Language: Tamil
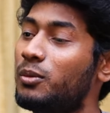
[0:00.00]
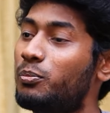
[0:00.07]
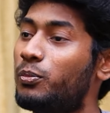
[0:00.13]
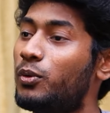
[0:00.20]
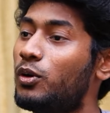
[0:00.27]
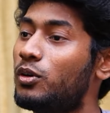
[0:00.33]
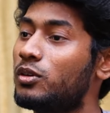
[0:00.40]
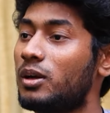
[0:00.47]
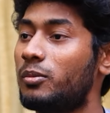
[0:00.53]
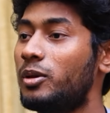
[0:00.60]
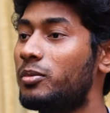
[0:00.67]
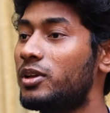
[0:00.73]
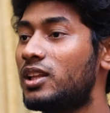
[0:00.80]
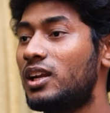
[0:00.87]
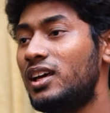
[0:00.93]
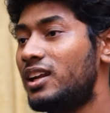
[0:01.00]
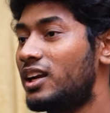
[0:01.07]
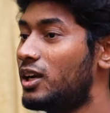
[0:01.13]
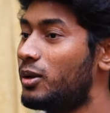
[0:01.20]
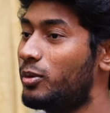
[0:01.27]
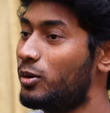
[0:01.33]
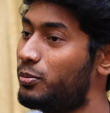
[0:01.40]
இப்போது சமீபத்தில்
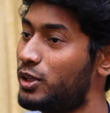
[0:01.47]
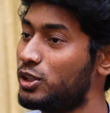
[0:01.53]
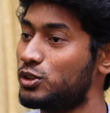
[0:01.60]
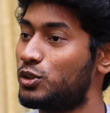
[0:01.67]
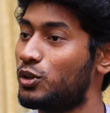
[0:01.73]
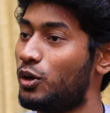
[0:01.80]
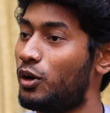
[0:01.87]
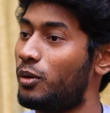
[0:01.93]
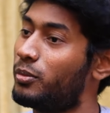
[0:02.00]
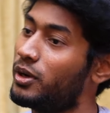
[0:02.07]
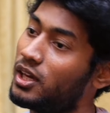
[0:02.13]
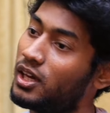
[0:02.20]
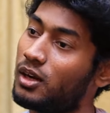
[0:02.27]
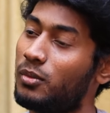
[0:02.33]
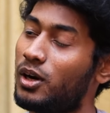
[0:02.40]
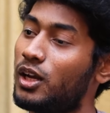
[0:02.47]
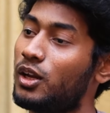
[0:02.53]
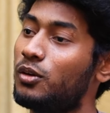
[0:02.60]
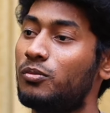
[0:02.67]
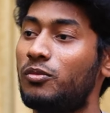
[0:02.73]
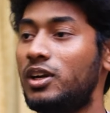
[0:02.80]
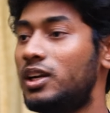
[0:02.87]
ரெண்டு பேரும் பிரிஞ்சிட்டோம் அப்படிங்கிற
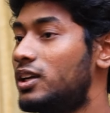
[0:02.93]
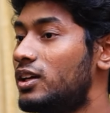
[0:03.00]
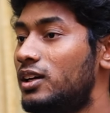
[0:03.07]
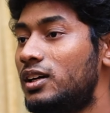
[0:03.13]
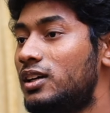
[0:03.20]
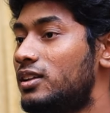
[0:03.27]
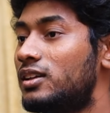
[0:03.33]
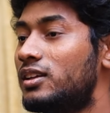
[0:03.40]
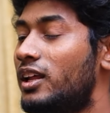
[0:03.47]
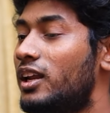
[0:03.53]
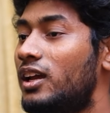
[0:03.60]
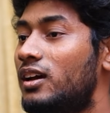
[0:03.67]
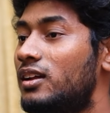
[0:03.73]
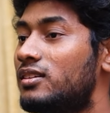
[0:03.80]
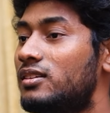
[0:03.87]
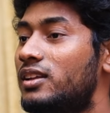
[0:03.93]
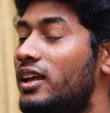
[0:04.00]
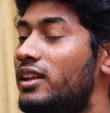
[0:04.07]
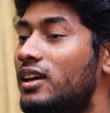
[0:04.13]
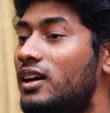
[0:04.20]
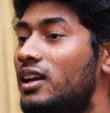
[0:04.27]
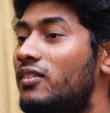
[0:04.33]
மாதிரியும் வந்துட்டு நிறைய
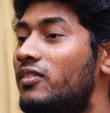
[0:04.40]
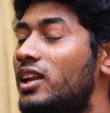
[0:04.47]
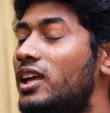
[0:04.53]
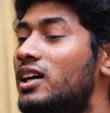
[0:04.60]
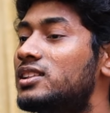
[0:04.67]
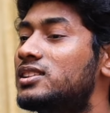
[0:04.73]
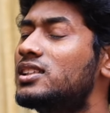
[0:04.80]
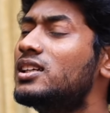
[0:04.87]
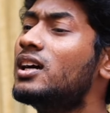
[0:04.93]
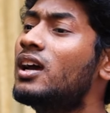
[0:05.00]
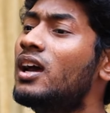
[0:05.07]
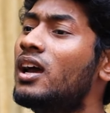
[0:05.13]
செய்திகள்லாம் வெளியாச்சு